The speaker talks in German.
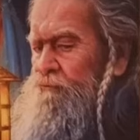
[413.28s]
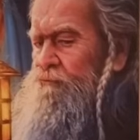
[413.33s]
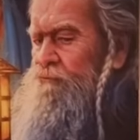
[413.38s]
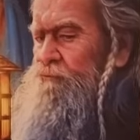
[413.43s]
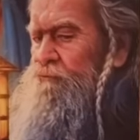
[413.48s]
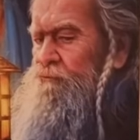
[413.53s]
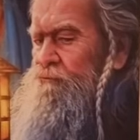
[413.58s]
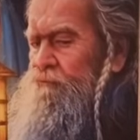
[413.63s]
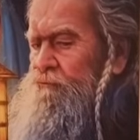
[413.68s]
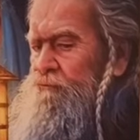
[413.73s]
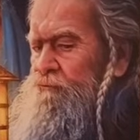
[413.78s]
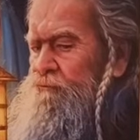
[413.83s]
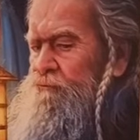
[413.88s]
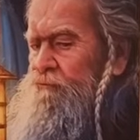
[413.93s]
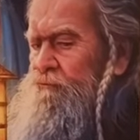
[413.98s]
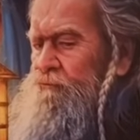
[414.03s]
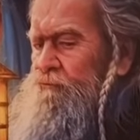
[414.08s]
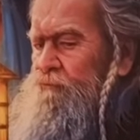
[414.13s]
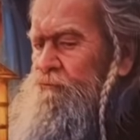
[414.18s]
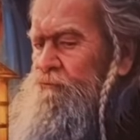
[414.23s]

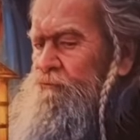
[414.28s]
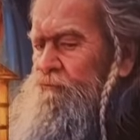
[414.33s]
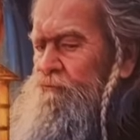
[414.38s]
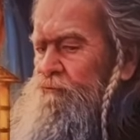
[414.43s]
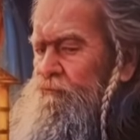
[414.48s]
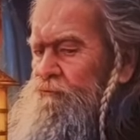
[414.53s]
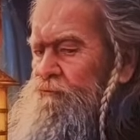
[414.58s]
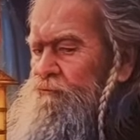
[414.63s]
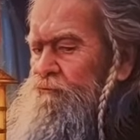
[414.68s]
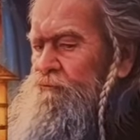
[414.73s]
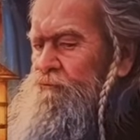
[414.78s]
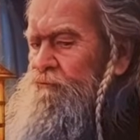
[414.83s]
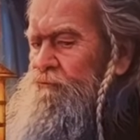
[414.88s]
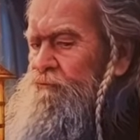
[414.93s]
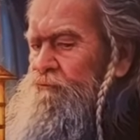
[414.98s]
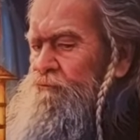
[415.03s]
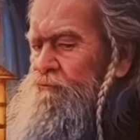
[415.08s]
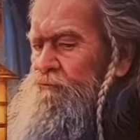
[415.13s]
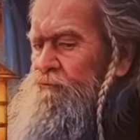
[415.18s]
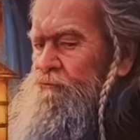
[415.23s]
Deswegen ziehst du dich
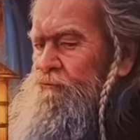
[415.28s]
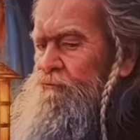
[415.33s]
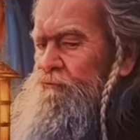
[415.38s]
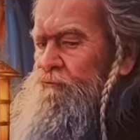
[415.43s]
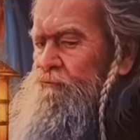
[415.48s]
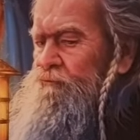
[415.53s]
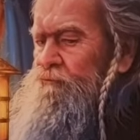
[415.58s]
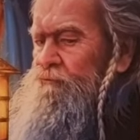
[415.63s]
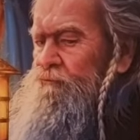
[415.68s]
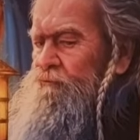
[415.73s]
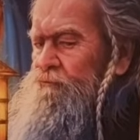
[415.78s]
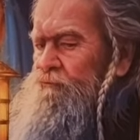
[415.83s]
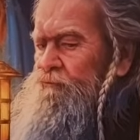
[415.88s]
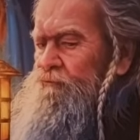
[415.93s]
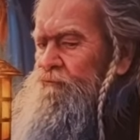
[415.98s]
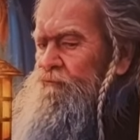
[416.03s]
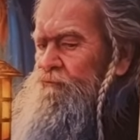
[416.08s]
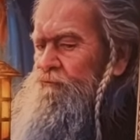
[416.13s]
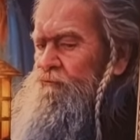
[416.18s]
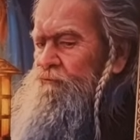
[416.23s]
zurück,
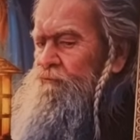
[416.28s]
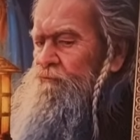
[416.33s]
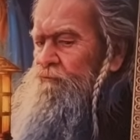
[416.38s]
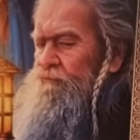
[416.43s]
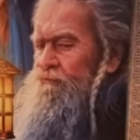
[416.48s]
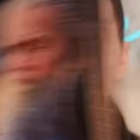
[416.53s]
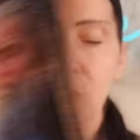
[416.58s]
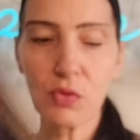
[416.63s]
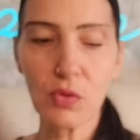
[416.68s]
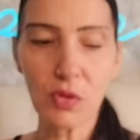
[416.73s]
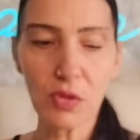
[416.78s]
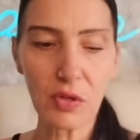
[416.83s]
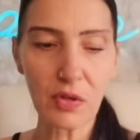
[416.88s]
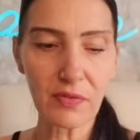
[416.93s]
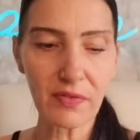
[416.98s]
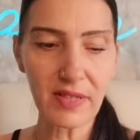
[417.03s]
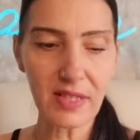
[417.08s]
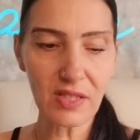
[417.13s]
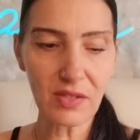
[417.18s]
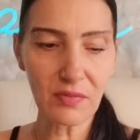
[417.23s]
um selbst zu gucken, auf
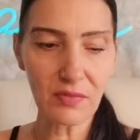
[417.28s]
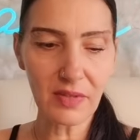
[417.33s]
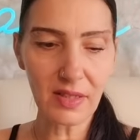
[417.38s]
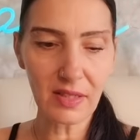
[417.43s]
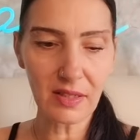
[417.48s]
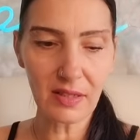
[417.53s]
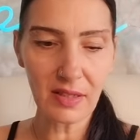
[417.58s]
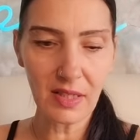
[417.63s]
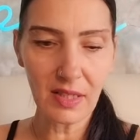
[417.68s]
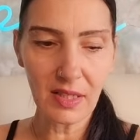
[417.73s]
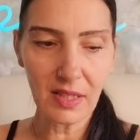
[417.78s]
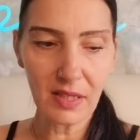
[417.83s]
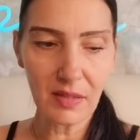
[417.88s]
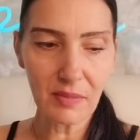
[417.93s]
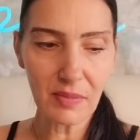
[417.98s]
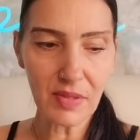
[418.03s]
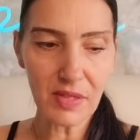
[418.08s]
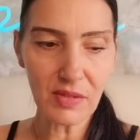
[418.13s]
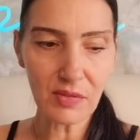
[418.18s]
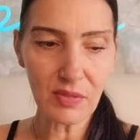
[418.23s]
welchem Weg
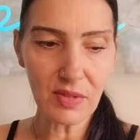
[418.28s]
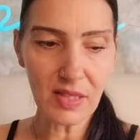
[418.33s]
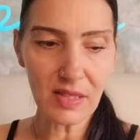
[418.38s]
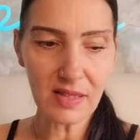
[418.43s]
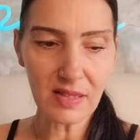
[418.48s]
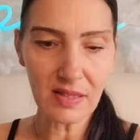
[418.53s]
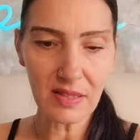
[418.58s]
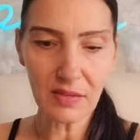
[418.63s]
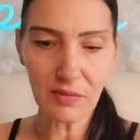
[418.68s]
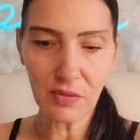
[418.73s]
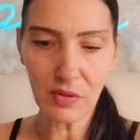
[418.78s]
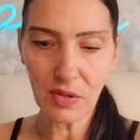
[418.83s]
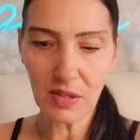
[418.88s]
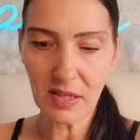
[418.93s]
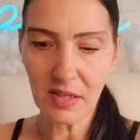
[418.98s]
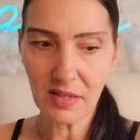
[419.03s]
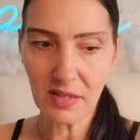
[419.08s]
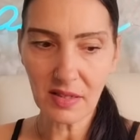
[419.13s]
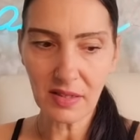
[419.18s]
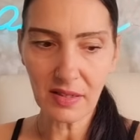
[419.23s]
bist du jetzt hier
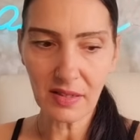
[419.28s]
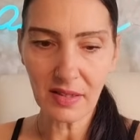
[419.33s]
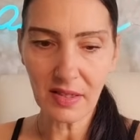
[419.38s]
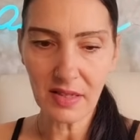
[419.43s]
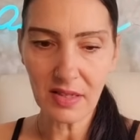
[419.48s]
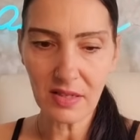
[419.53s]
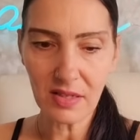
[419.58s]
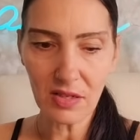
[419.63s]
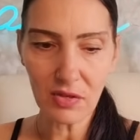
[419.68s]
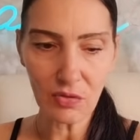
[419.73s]
wirklich richtig